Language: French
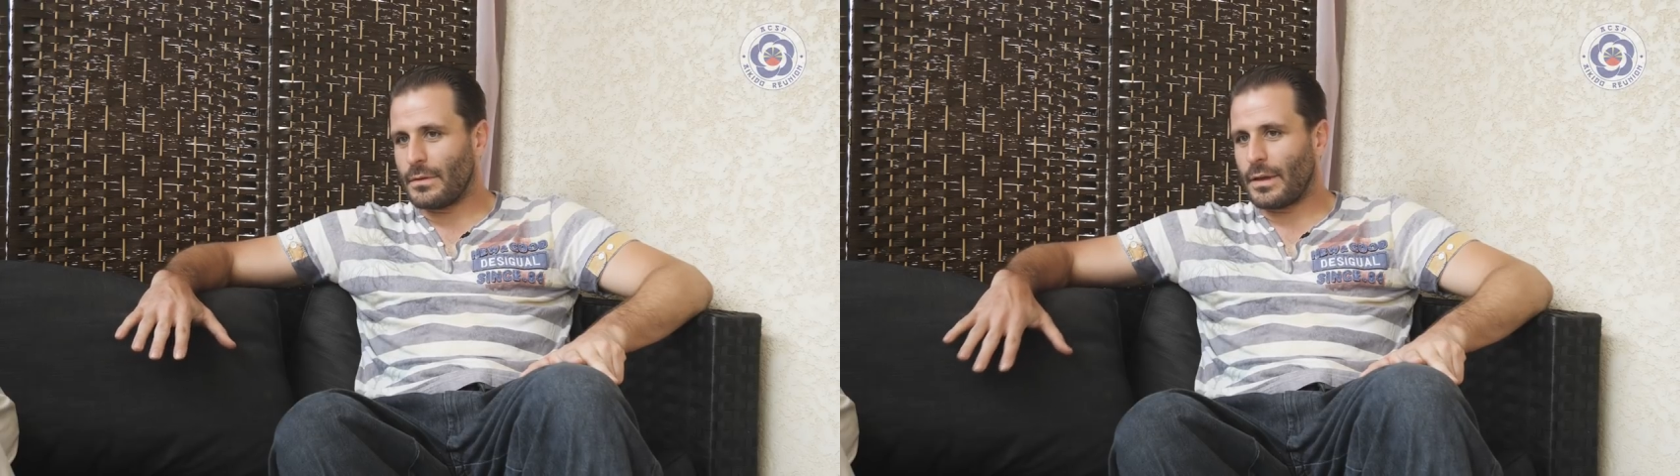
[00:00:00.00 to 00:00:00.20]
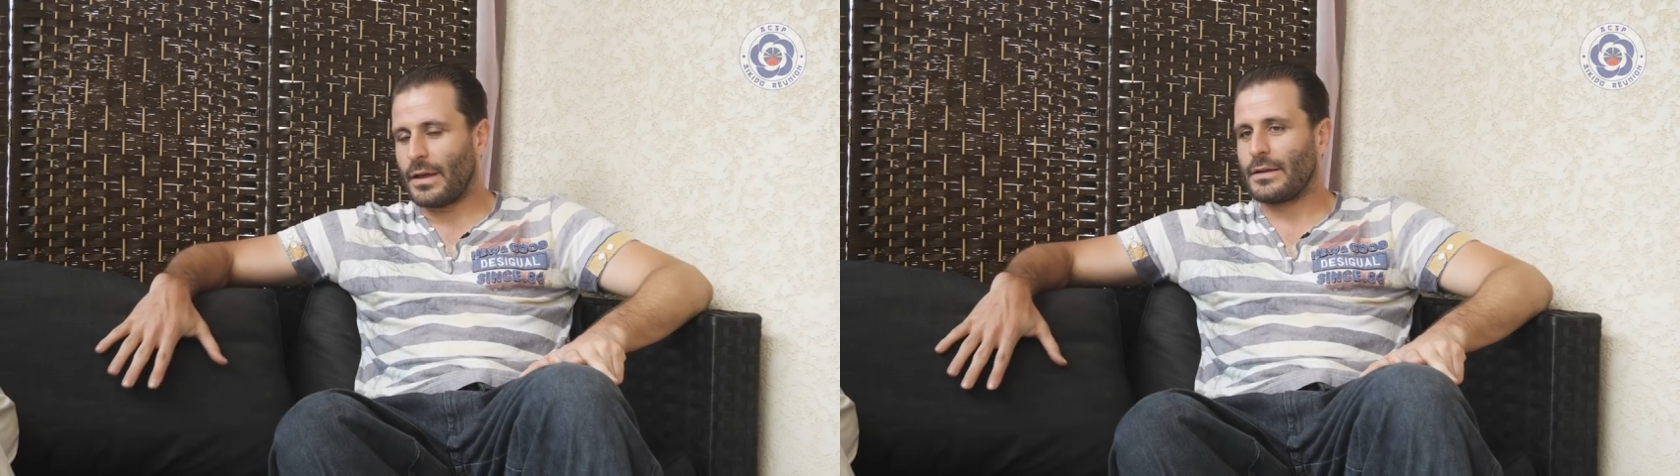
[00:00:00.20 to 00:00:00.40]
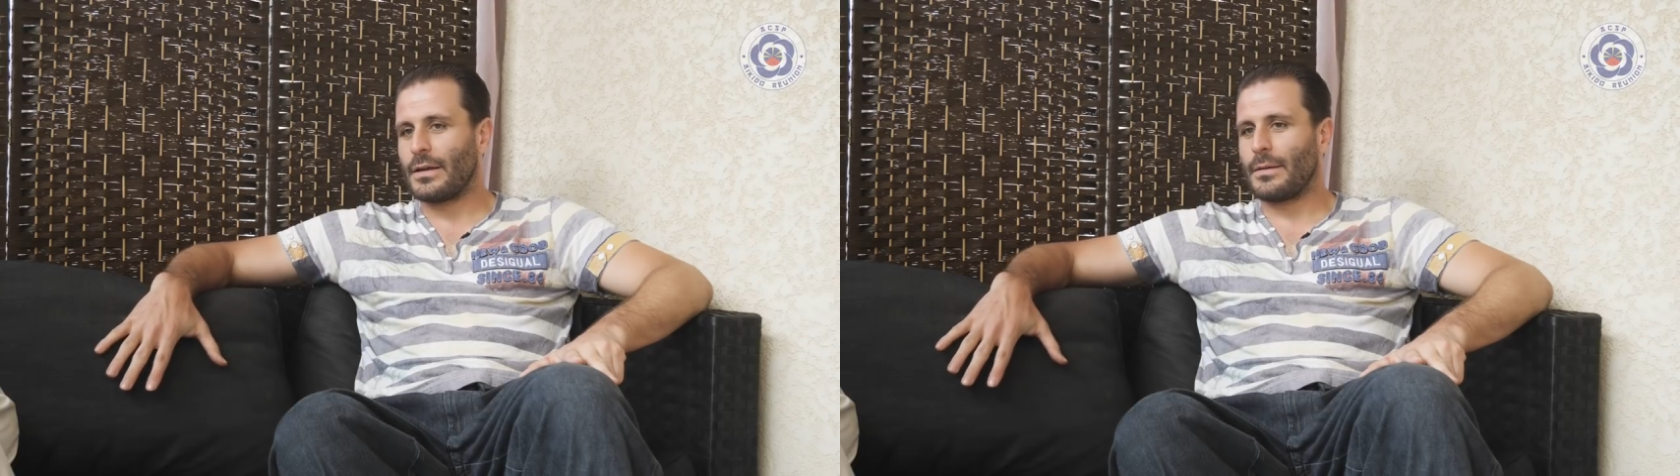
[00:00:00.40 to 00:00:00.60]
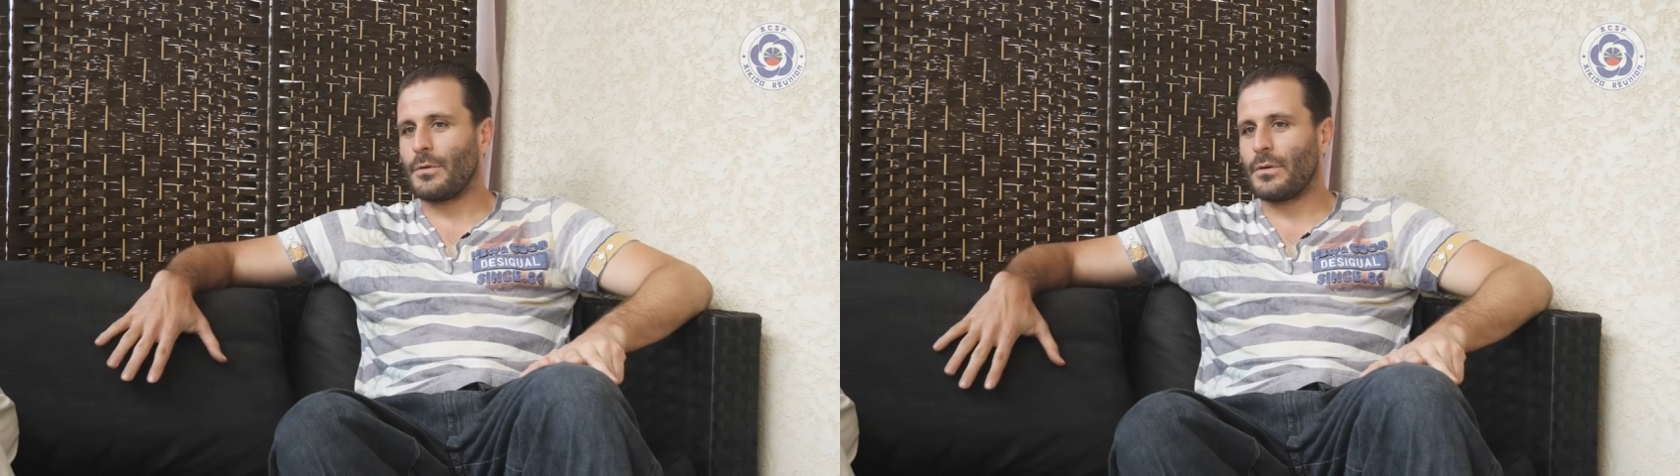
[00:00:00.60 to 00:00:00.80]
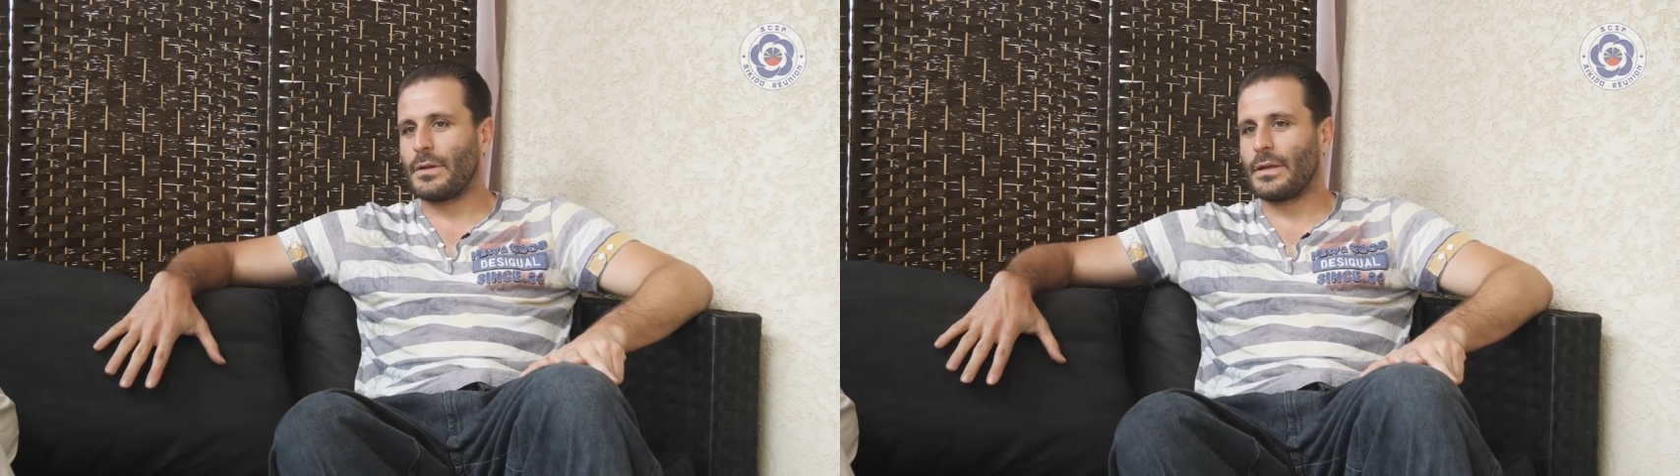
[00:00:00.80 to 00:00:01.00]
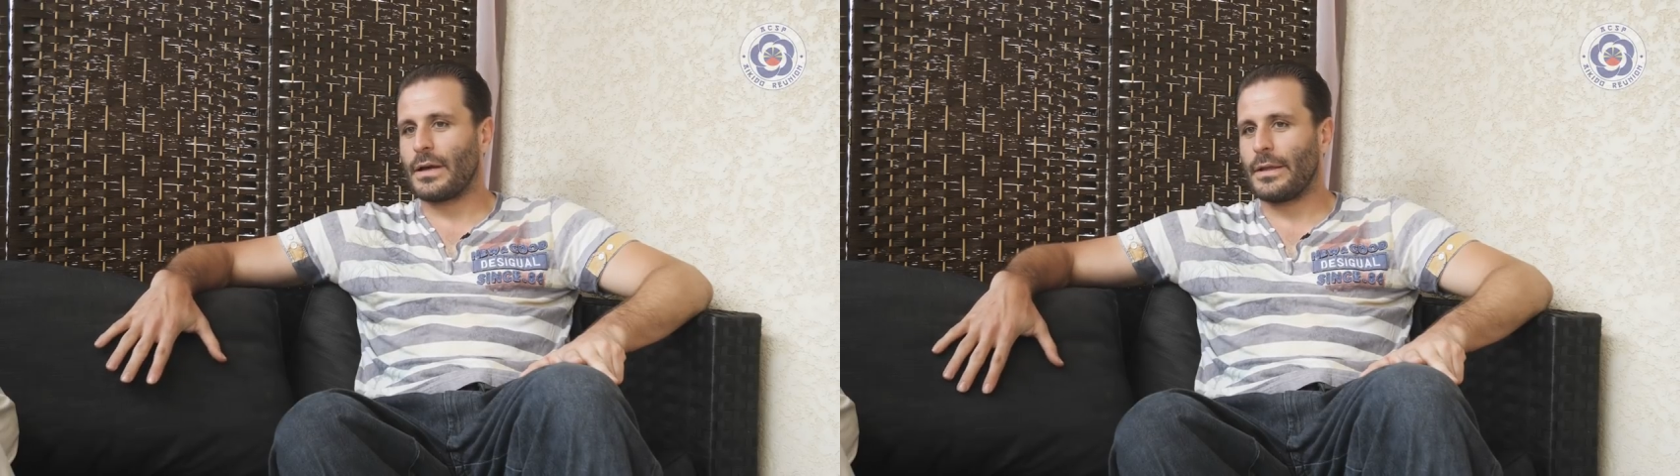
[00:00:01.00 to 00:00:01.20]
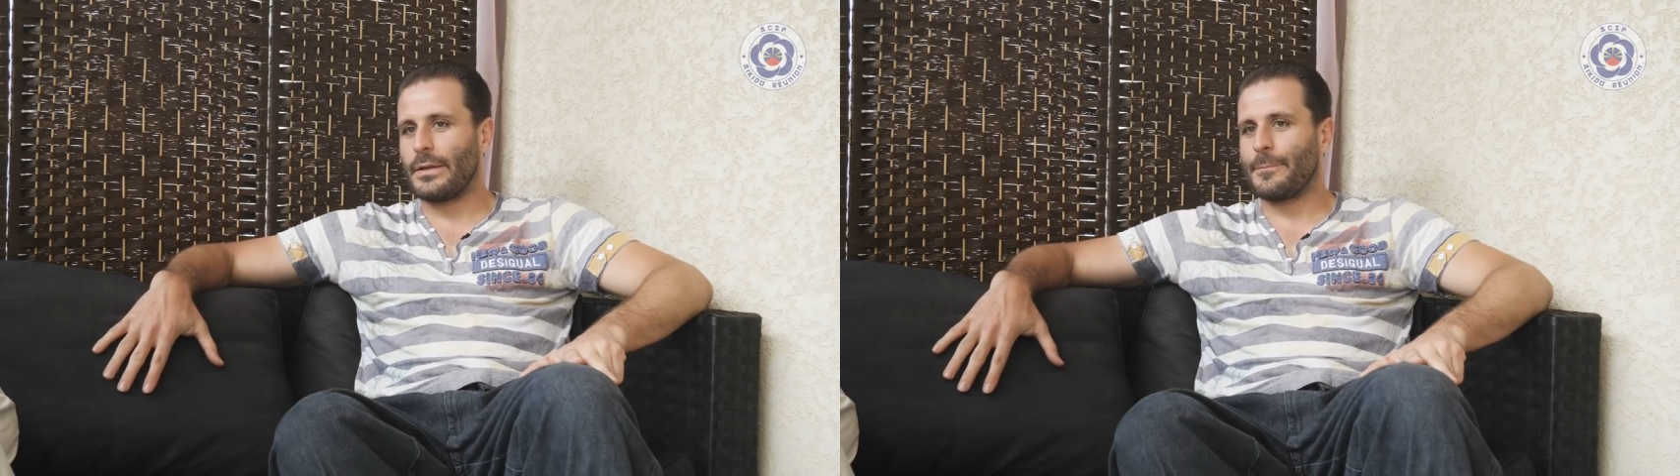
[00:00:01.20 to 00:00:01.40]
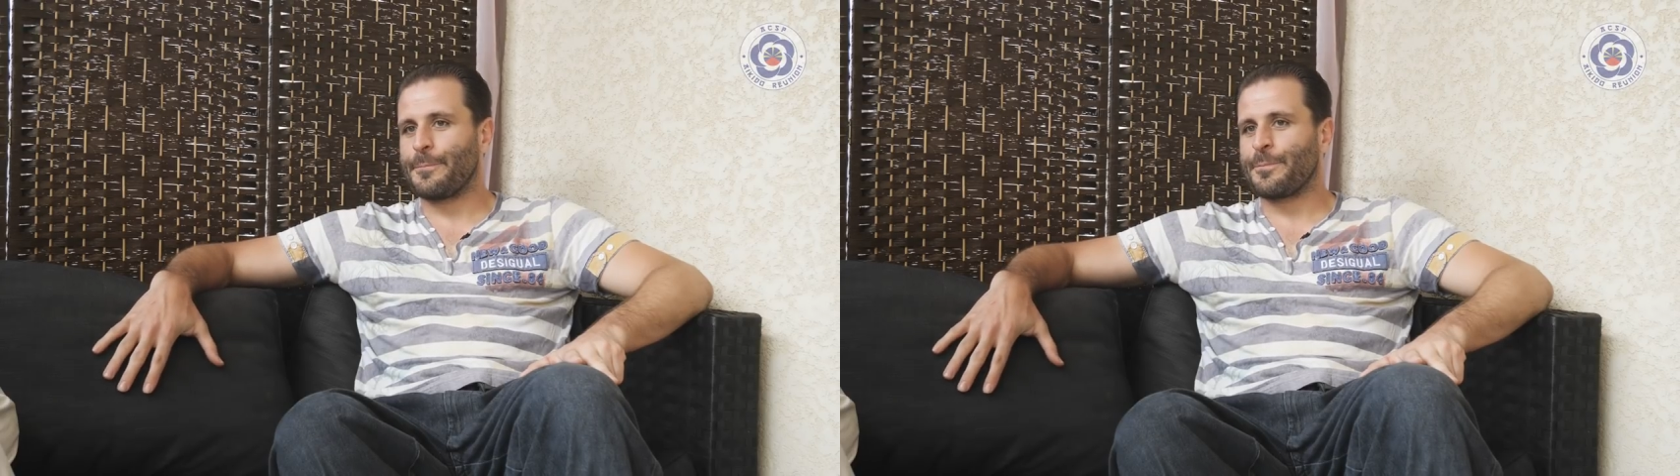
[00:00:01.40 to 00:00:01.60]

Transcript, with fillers: très clairement, les grades,